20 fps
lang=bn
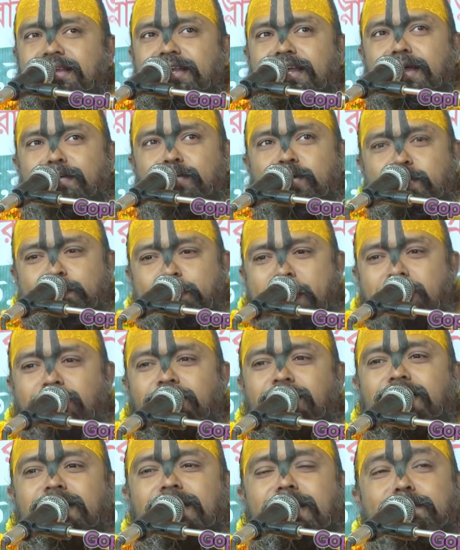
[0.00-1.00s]
আমার ওই
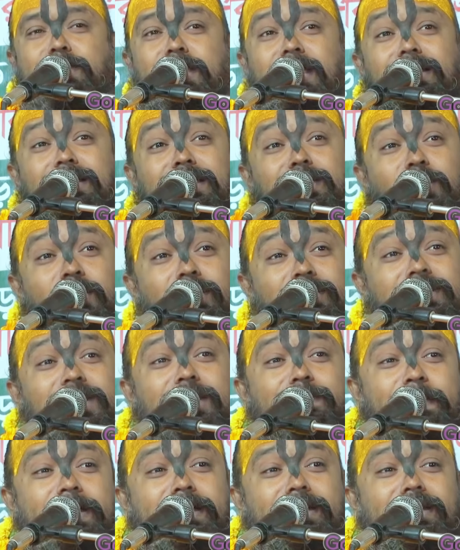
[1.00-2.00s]
পাগলটাকে আমি কালকে
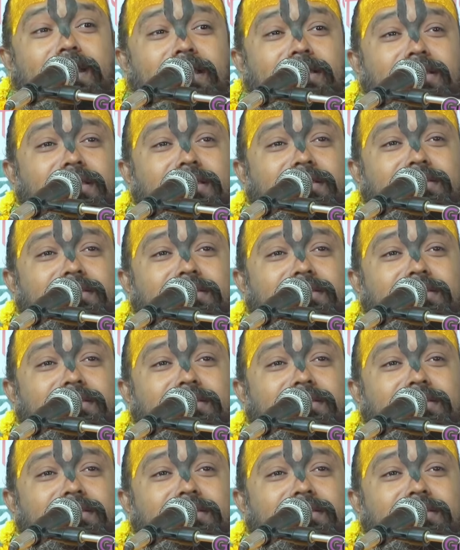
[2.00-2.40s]
ধরতেই পারি নাই